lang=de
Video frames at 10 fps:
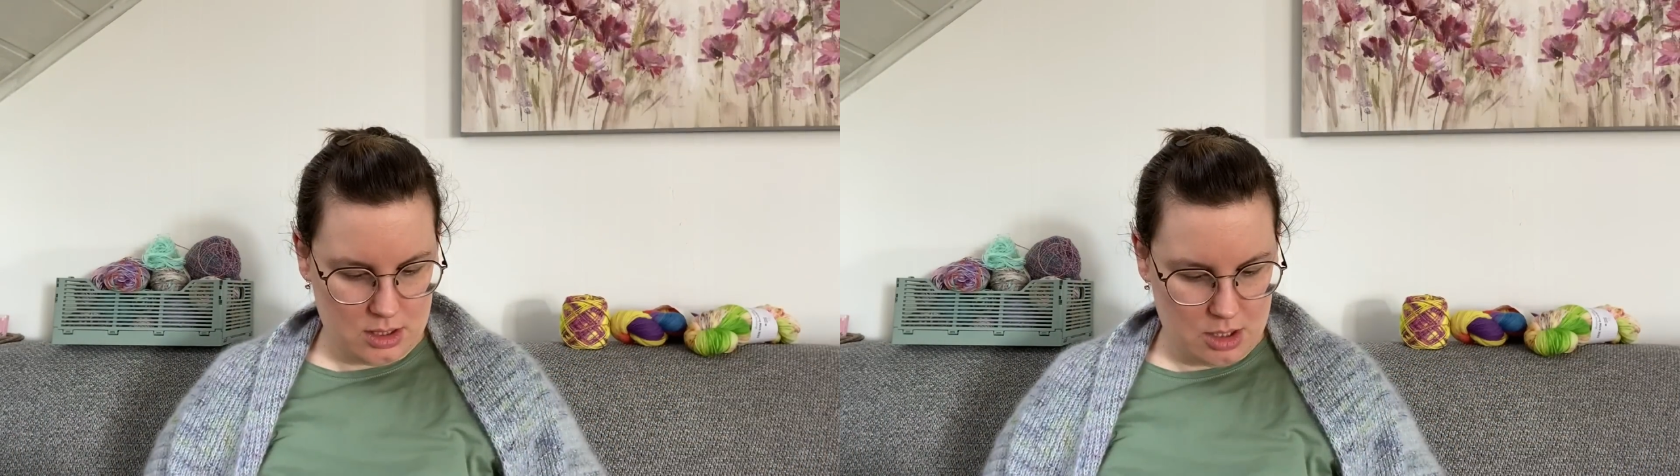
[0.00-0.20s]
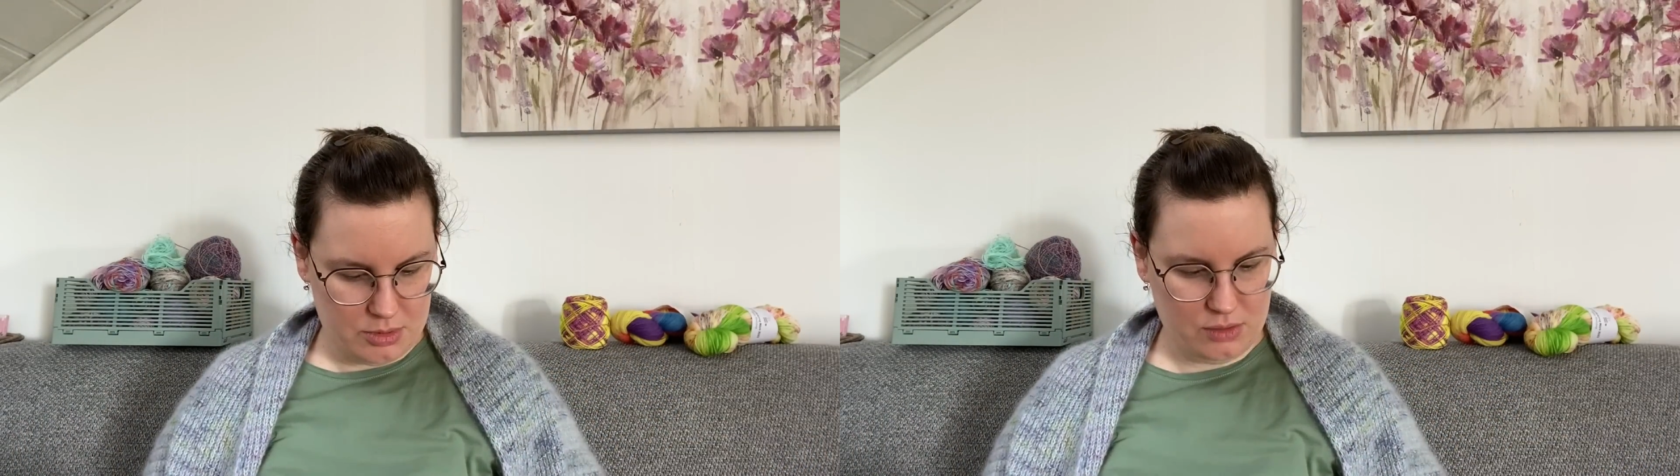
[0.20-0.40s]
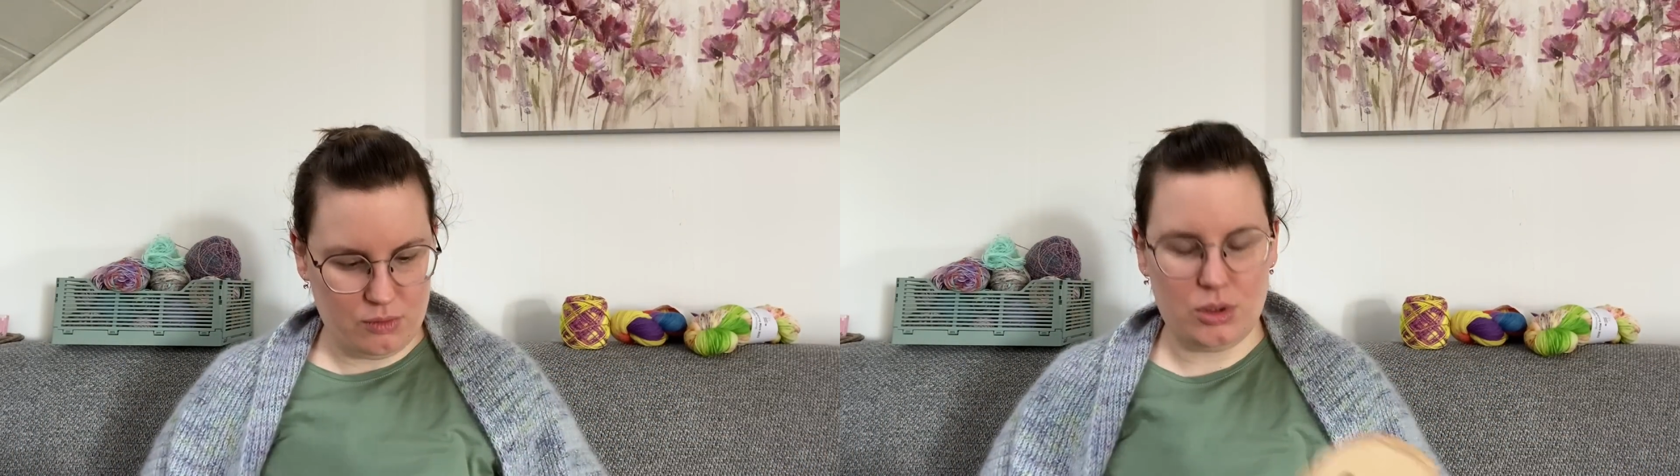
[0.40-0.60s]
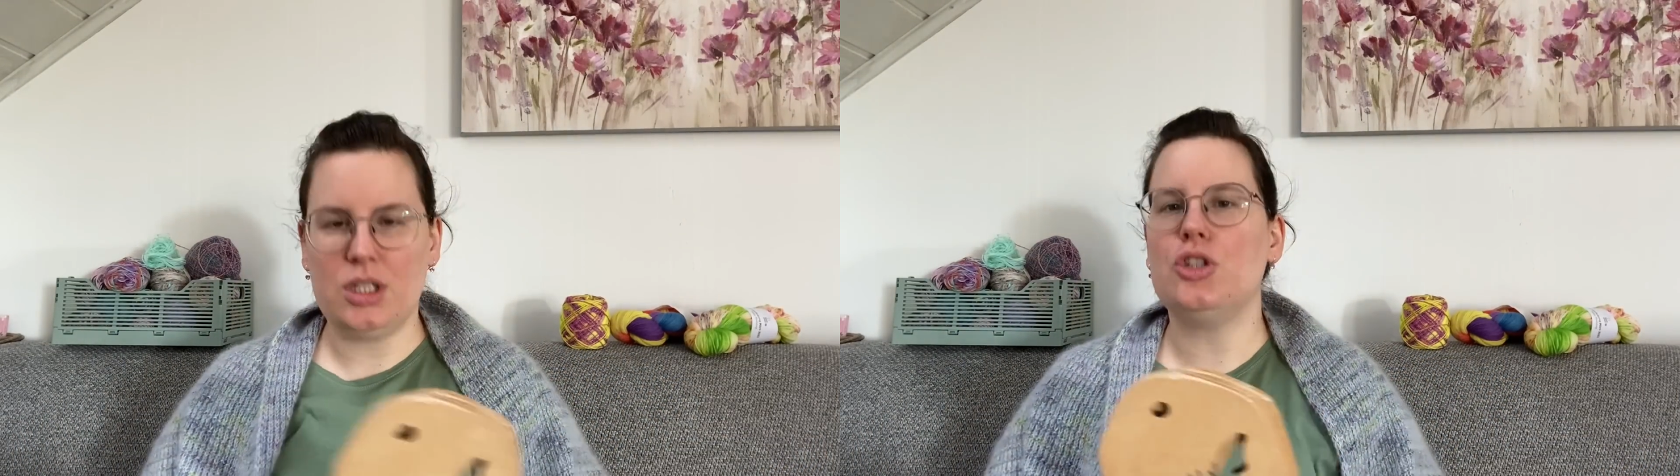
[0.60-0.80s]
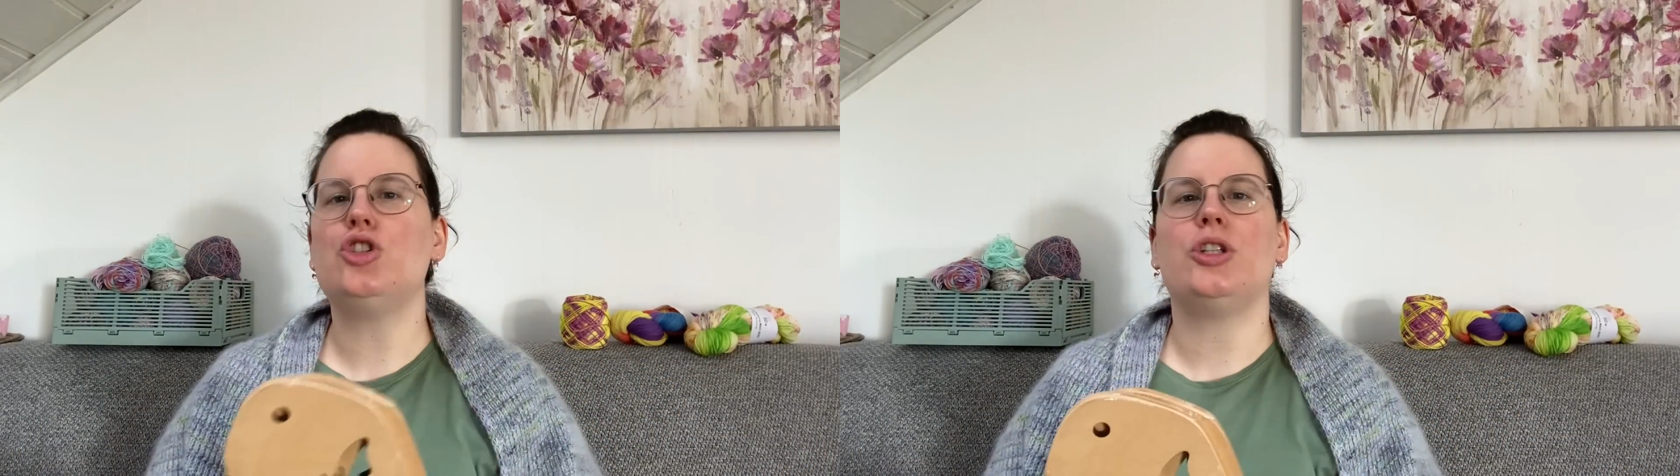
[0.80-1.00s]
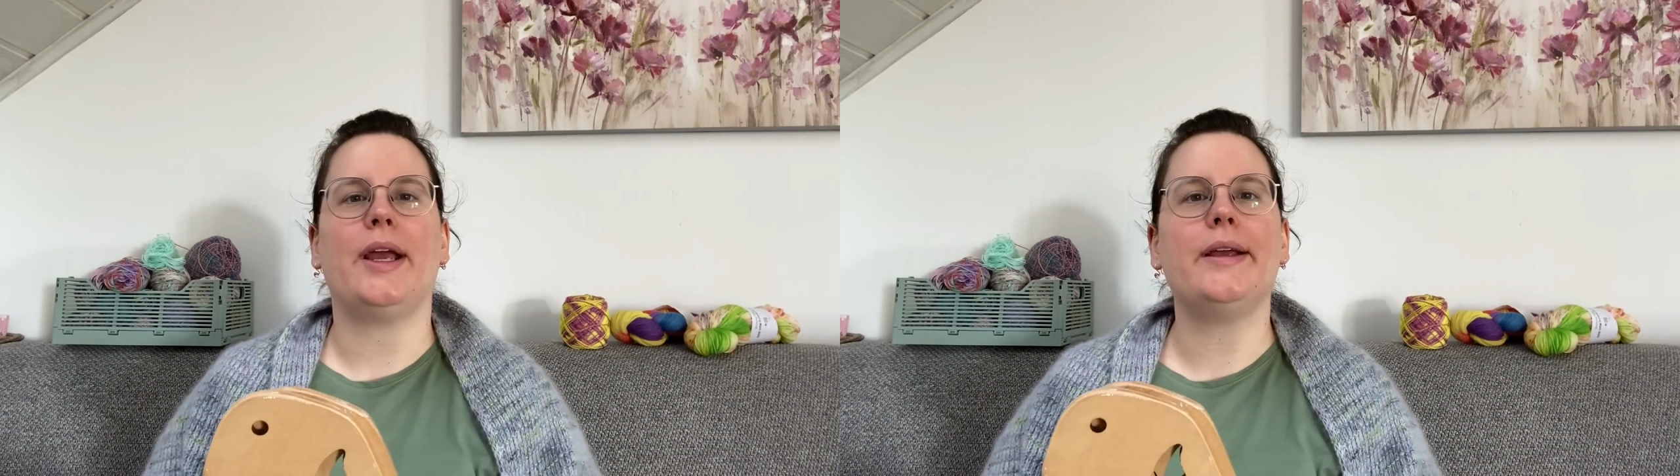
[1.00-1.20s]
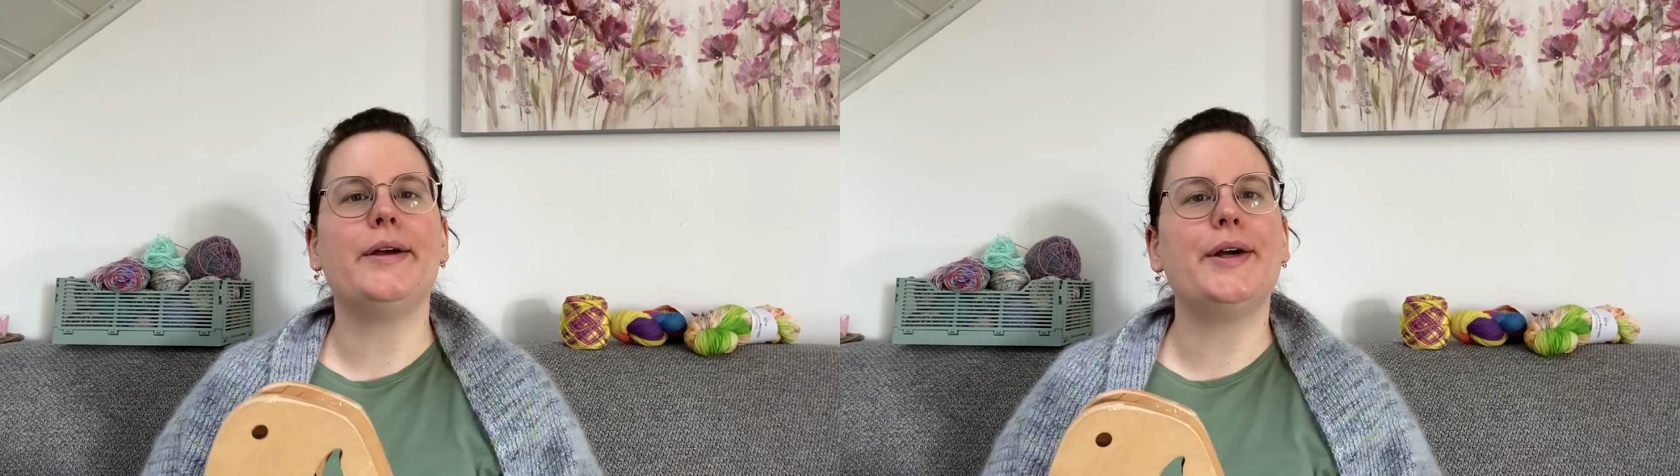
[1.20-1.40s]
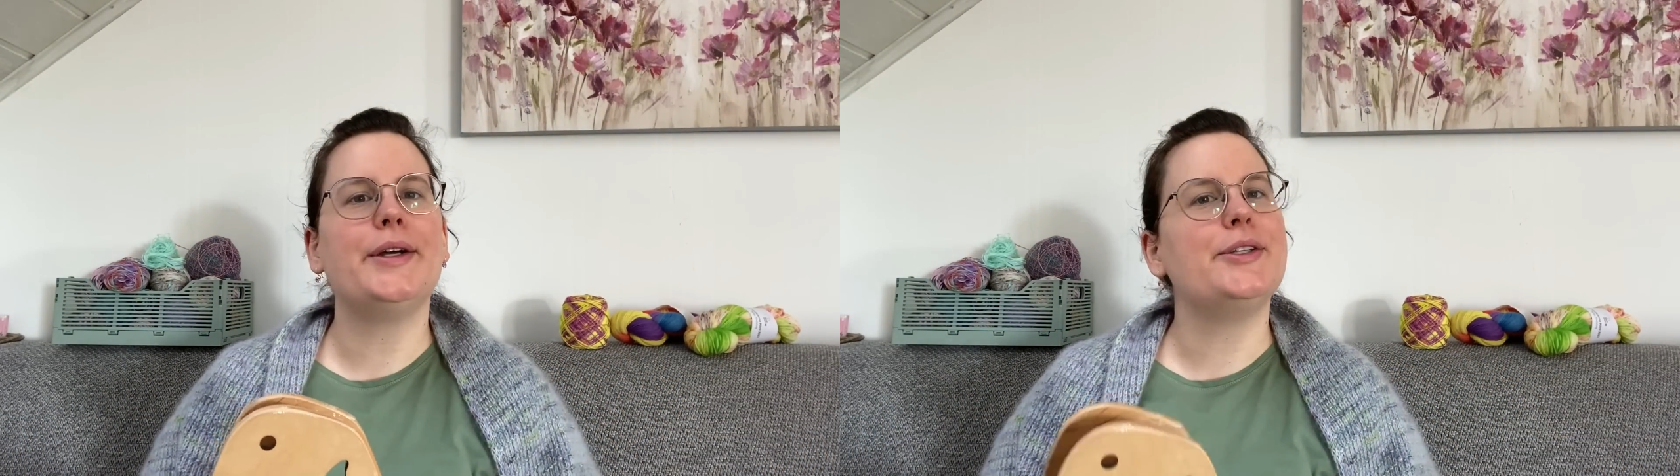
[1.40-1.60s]
glaube ich, für die
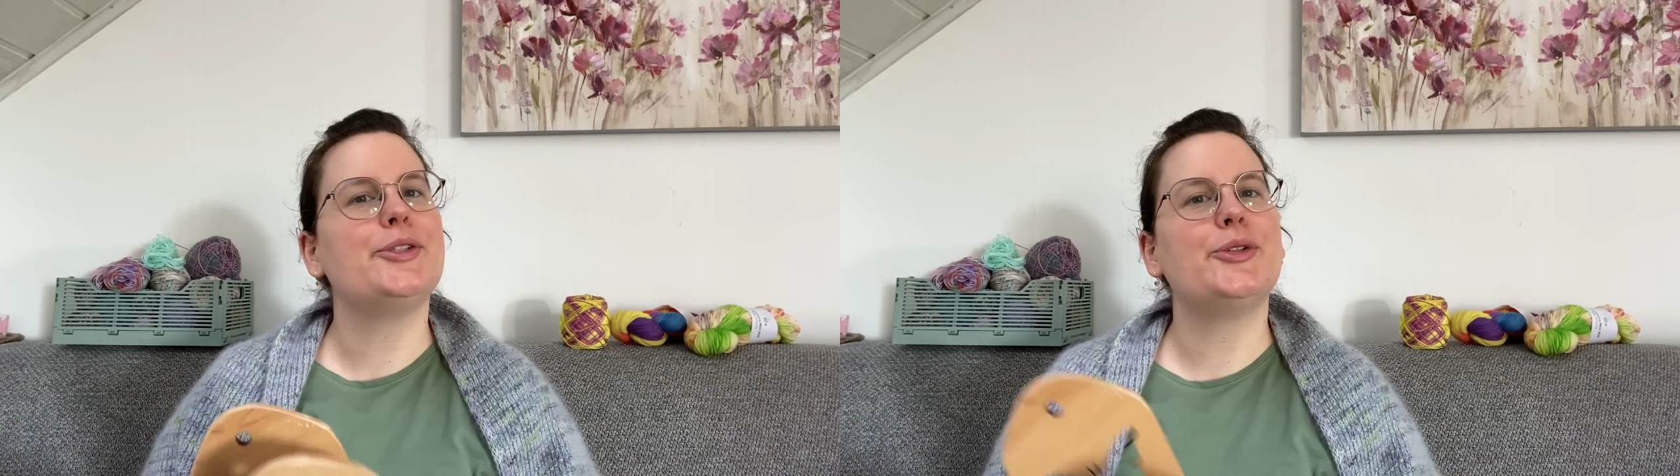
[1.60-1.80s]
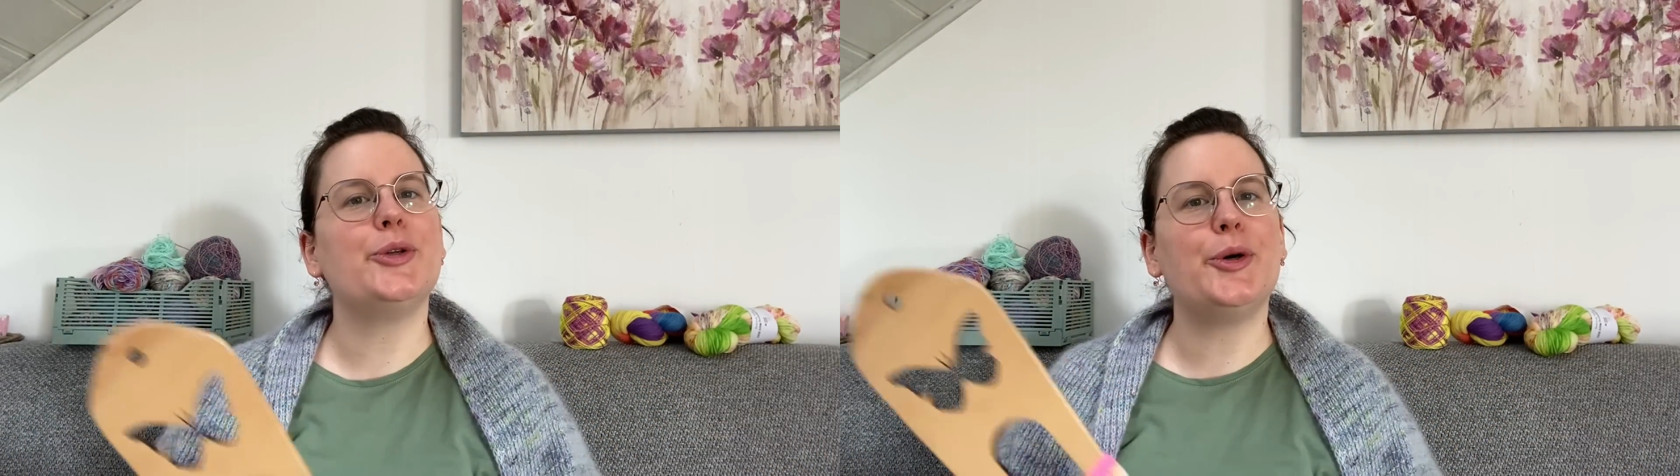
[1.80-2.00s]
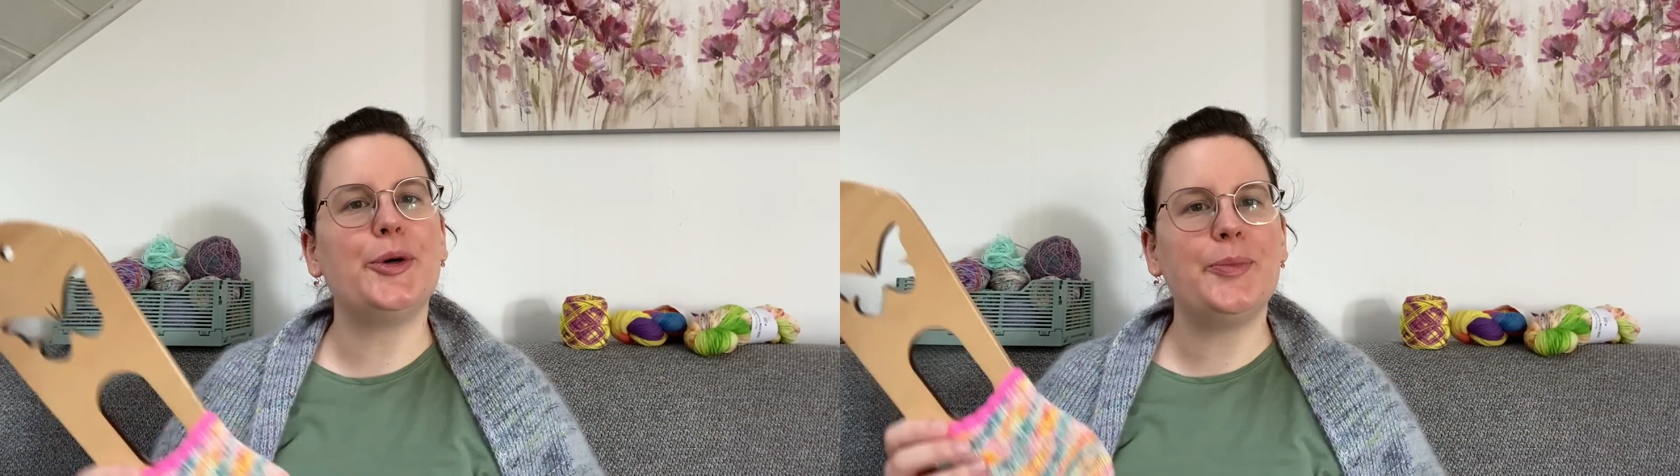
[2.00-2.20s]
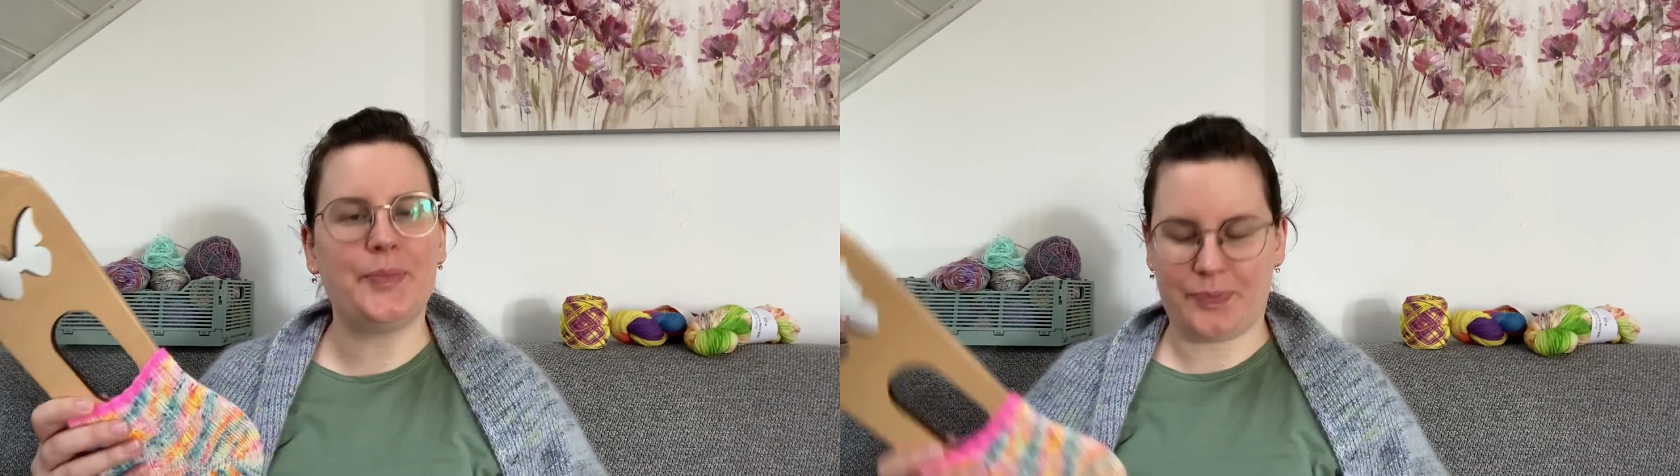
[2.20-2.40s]
Geschenkekiste.